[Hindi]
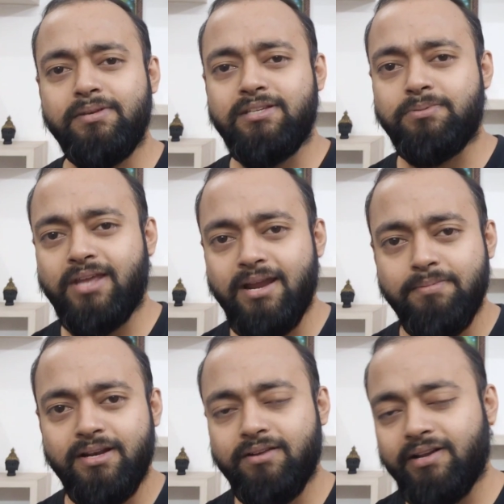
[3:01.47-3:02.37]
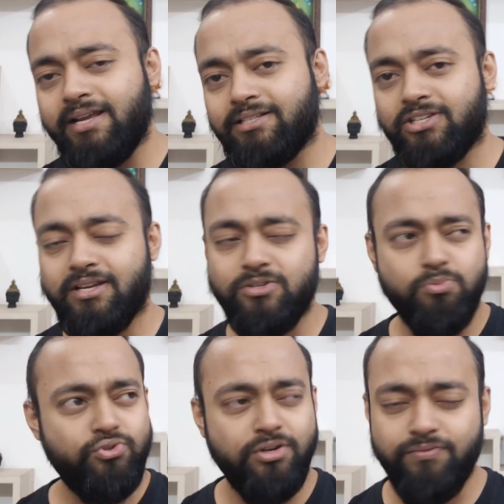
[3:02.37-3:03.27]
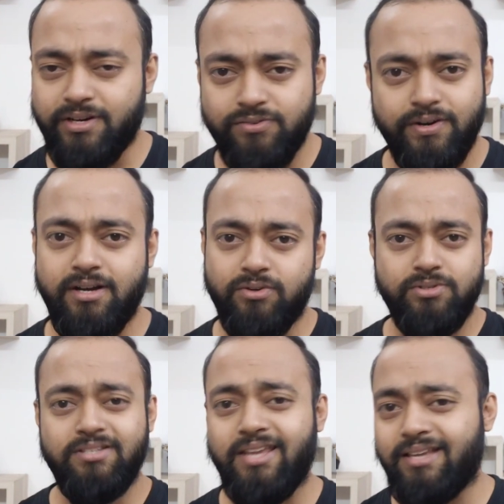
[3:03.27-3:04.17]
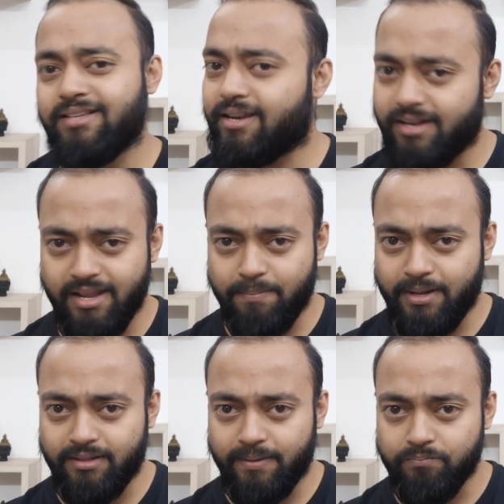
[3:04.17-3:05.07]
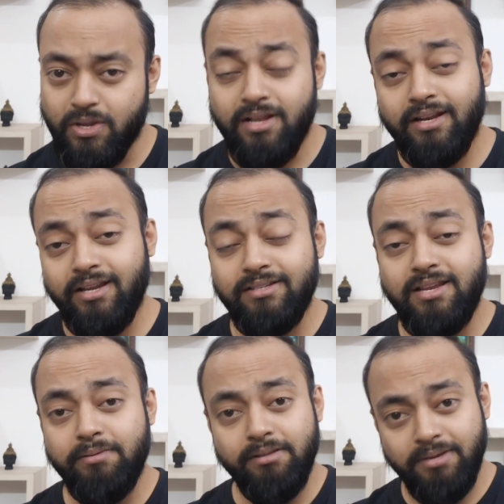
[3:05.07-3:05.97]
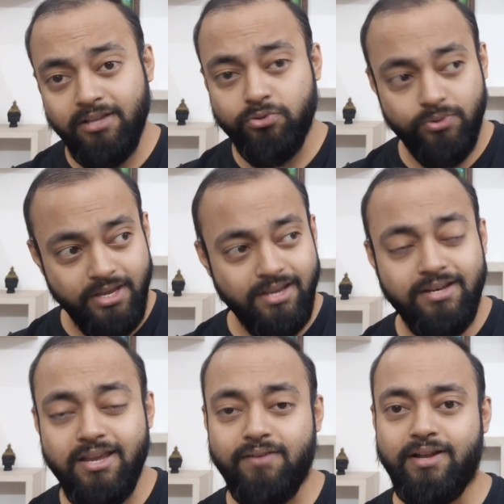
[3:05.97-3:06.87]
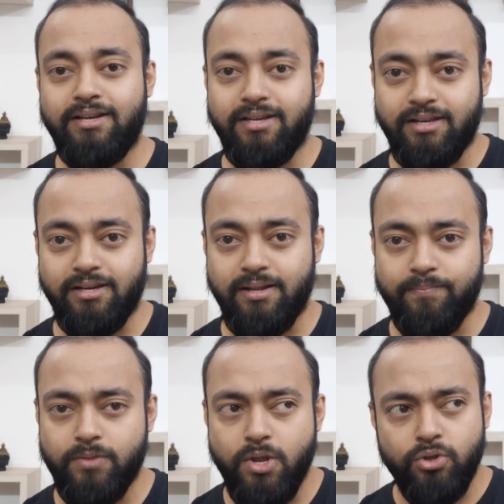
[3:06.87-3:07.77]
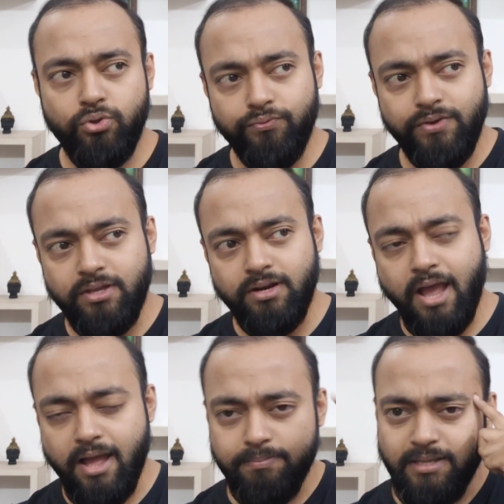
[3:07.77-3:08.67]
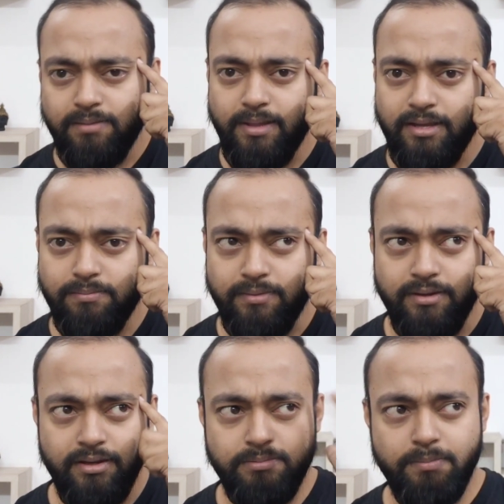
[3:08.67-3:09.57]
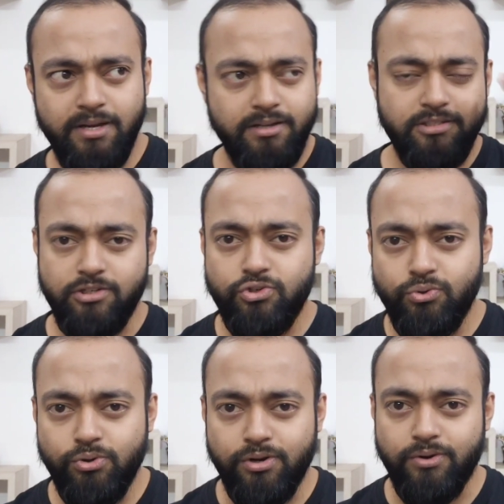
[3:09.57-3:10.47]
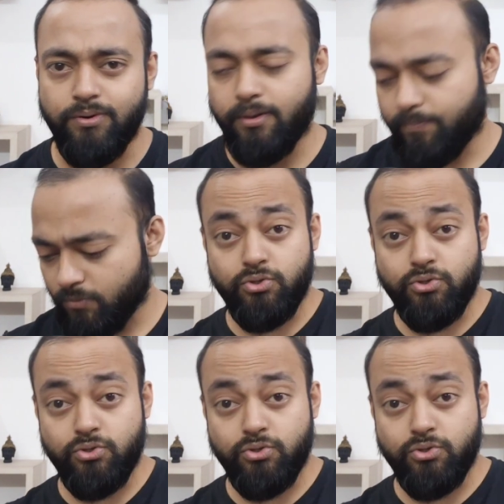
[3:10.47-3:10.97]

इन पर सब्सक्राइब करने वाले एच एन आईज म्यूचुअल फंड फंड हाउसेस ये सारे ले पाते हैं लेकिन इसका मतलब ये थोड़ी है कि इनके हवाले निकल गए तो फिर आपके दिमाग में अब दिमाग के चक्षु खुल रहे होंगे